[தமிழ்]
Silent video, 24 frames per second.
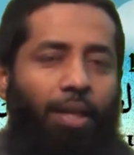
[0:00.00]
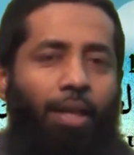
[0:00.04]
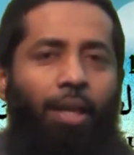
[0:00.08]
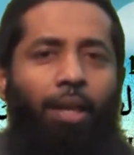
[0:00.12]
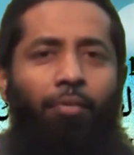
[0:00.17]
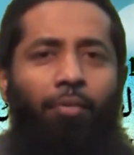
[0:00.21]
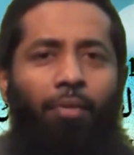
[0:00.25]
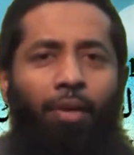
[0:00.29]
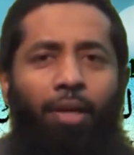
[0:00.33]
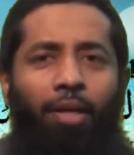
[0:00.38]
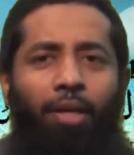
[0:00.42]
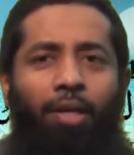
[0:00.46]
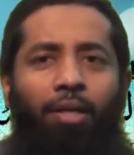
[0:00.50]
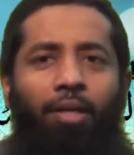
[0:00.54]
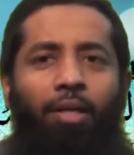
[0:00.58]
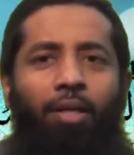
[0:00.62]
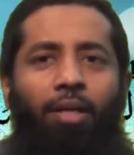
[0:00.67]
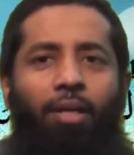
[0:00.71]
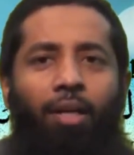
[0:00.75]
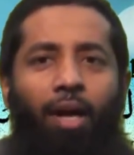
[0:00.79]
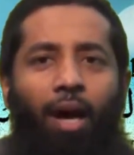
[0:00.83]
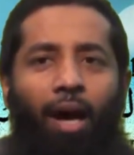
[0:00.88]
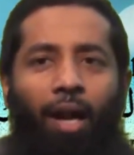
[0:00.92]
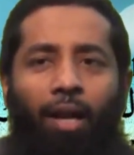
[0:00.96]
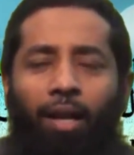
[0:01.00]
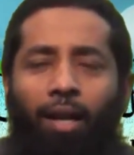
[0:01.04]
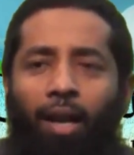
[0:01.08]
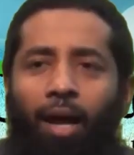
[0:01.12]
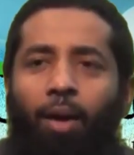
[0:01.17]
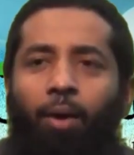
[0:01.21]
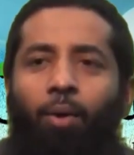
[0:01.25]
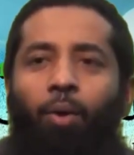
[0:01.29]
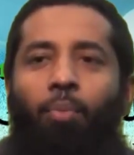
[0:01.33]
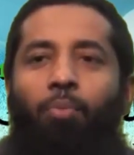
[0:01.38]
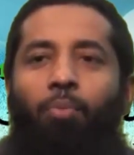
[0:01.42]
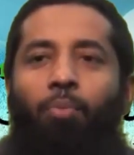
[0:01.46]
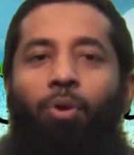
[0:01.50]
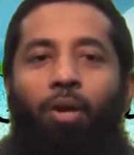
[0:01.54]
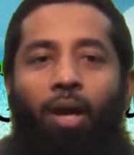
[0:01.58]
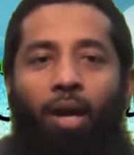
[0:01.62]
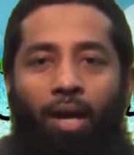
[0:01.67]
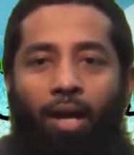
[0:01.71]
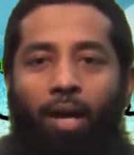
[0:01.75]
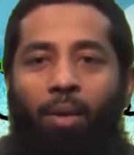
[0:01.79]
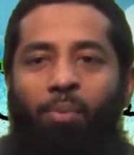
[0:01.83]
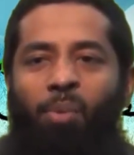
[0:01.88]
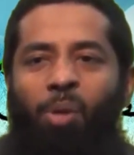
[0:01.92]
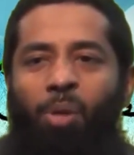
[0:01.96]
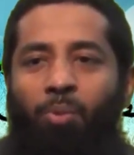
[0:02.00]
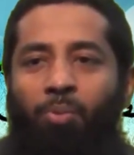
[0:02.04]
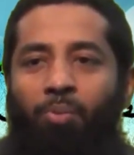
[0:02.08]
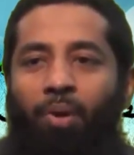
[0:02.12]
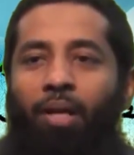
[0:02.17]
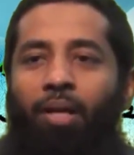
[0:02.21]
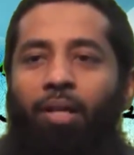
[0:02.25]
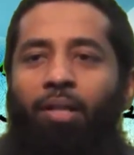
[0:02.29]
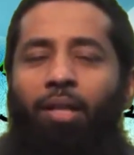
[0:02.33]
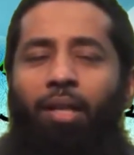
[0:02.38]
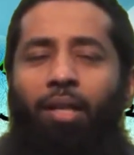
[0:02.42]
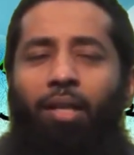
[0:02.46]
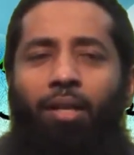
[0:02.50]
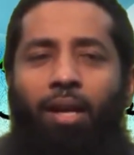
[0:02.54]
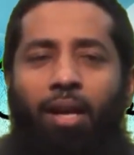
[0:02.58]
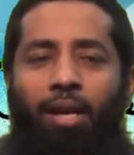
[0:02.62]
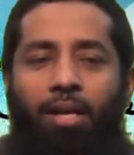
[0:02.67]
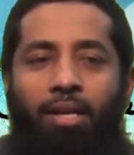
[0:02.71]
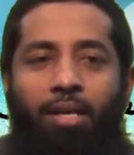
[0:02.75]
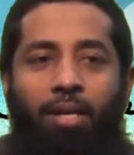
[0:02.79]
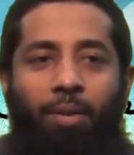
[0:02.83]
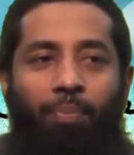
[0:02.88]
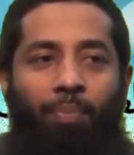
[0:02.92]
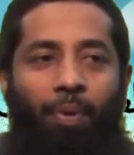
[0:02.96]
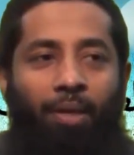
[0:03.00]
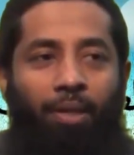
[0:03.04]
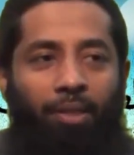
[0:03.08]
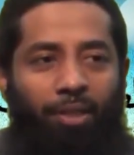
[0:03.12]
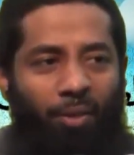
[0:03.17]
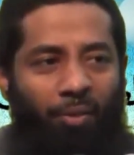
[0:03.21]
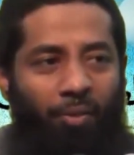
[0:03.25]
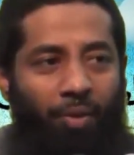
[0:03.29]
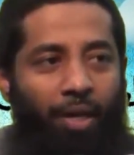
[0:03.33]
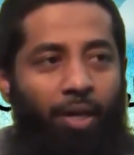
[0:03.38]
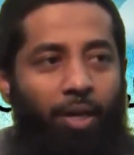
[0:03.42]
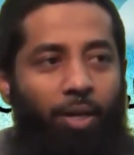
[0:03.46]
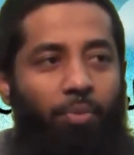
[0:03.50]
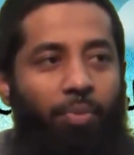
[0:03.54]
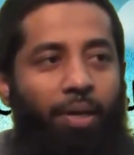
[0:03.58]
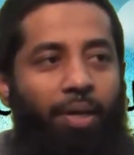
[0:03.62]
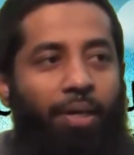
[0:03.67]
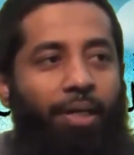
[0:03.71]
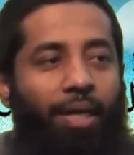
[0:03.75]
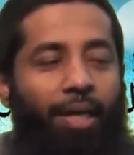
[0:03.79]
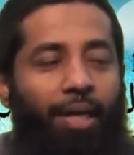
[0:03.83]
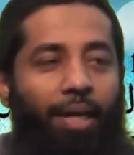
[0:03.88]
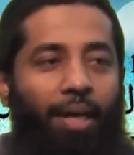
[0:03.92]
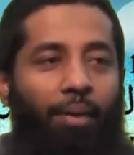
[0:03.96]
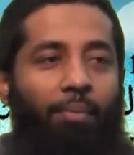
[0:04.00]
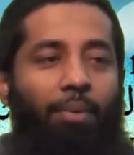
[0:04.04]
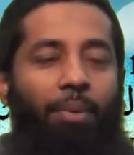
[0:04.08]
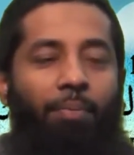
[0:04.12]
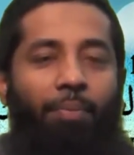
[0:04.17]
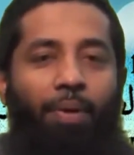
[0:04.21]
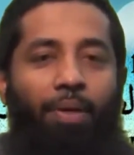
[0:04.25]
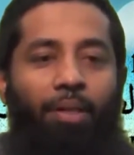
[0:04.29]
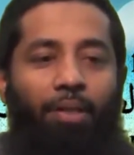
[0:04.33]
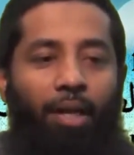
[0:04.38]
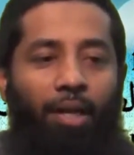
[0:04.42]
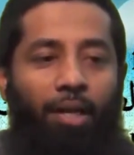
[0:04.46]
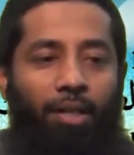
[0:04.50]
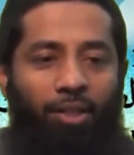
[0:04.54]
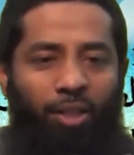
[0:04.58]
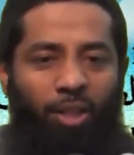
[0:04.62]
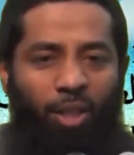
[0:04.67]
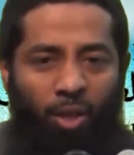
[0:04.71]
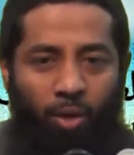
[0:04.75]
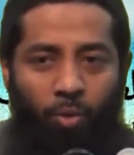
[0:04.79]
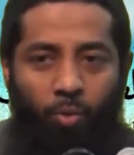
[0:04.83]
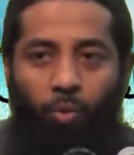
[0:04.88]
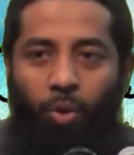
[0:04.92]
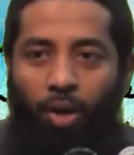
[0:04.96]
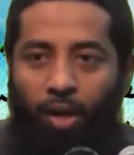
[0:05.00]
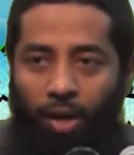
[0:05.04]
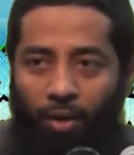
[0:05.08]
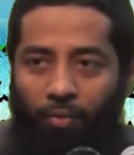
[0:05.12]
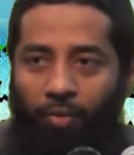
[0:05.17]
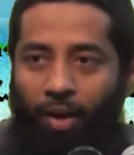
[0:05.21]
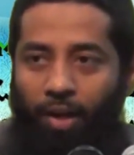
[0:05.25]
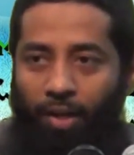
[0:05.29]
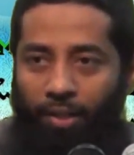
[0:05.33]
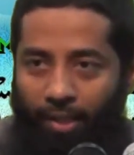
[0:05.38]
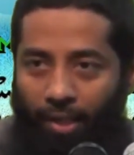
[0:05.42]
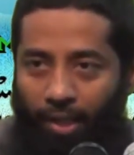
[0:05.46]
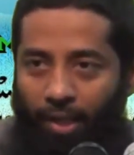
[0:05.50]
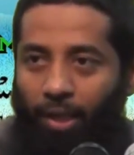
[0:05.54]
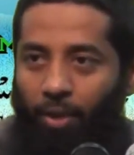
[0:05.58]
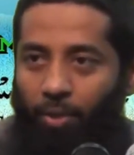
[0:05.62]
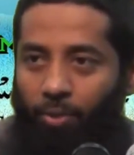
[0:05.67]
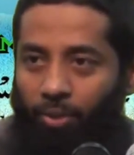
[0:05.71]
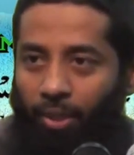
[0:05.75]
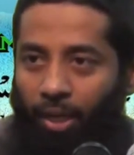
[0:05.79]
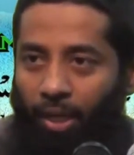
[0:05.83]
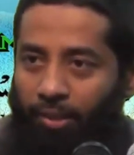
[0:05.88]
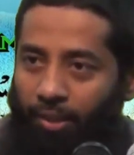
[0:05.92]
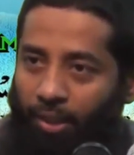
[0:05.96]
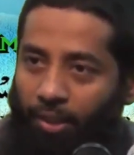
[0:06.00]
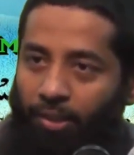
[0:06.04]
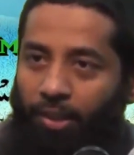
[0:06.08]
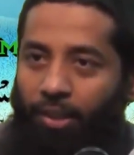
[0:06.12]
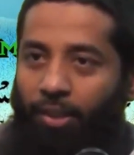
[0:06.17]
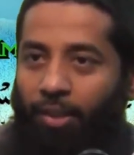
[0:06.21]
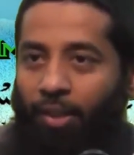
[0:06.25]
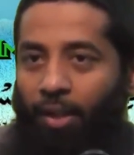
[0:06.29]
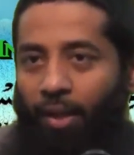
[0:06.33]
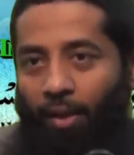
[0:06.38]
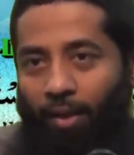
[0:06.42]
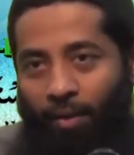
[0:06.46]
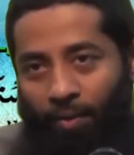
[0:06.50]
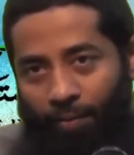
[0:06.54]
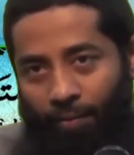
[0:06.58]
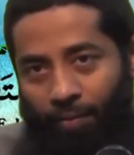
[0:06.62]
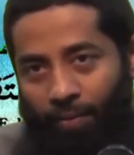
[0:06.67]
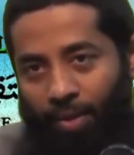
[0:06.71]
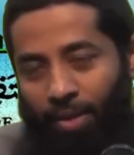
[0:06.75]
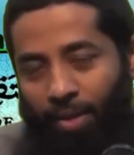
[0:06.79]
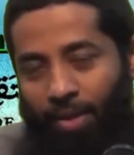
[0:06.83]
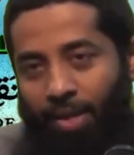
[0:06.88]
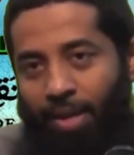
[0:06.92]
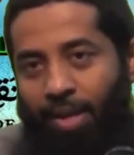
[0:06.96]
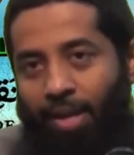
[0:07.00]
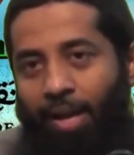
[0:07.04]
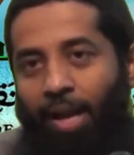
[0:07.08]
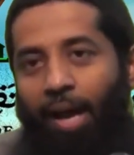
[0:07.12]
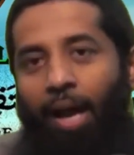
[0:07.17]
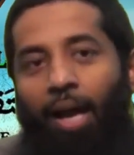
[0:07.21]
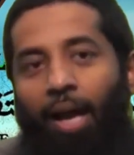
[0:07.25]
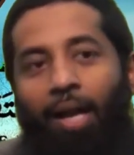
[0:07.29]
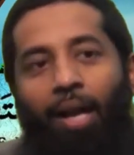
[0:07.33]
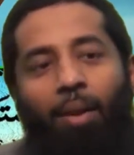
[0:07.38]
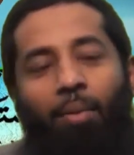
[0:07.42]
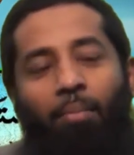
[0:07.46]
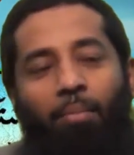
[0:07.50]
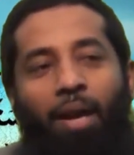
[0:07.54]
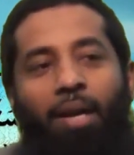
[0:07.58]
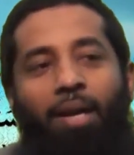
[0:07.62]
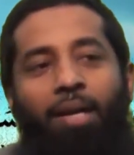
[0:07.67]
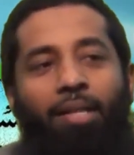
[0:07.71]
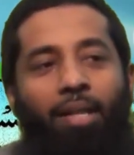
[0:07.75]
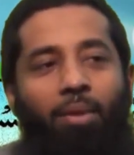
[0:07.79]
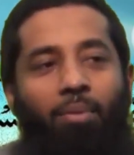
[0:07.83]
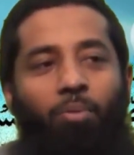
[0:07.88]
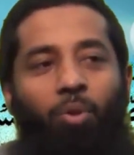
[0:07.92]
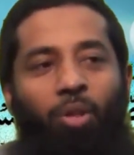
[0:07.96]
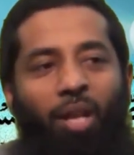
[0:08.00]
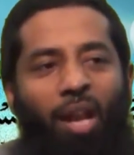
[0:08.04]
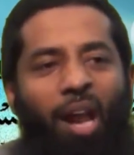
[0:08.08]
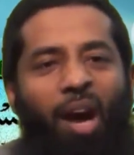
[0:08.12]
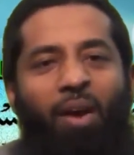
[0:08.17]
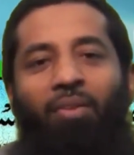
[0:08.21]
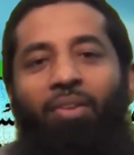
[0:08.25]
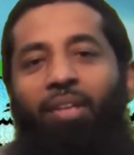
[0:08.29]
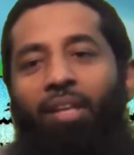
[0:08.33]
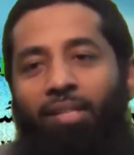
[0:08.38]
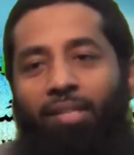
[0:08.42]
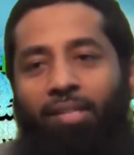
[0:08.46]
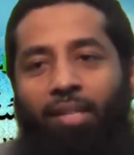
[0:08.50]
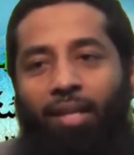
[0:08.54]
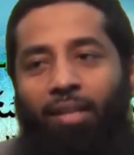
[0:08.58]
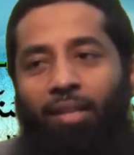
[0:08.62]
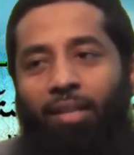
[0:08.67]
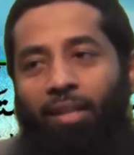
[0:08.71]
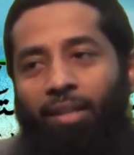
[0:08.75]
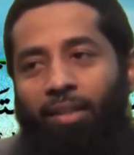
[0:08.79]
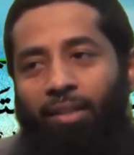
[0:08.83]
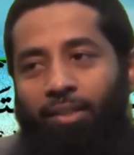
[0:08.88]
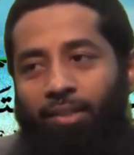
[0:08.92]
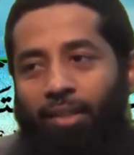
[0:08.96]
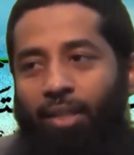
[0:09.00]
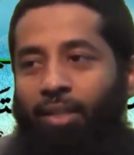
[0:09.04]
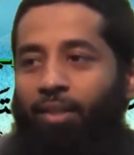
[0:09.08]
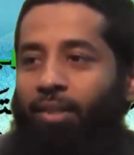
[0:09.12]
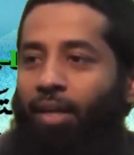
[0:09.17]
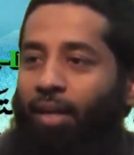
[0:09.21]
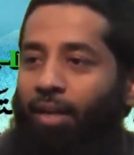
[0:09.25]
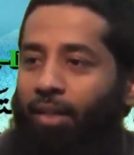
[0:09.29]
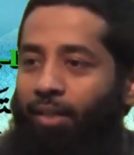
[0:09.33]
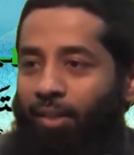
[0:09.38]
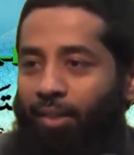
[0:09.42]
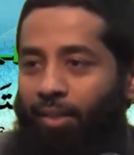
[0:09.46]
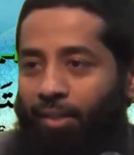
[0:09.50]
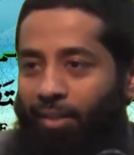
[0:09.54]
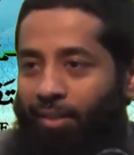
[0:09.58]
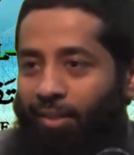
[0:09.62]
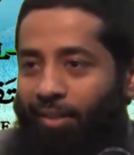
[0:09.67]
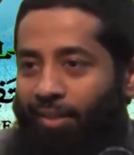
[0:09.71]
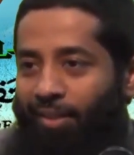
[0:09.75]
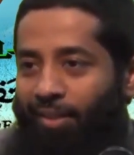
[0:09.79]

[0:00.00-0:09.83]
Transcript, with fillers: எனவே அல்லாஹு ரபுல் ஆலமீன் மனிதனை கண்ணியப்படுத்த வேண்டும் என்கின்ற அமைப்பில் தான் இந்த உலக வாழ்க்கை அல்லாஹு தாலா தந்திருக்கிறான் ஆனால் மனிதன் முதலாவதே செய்தது சைத்தானுக்கு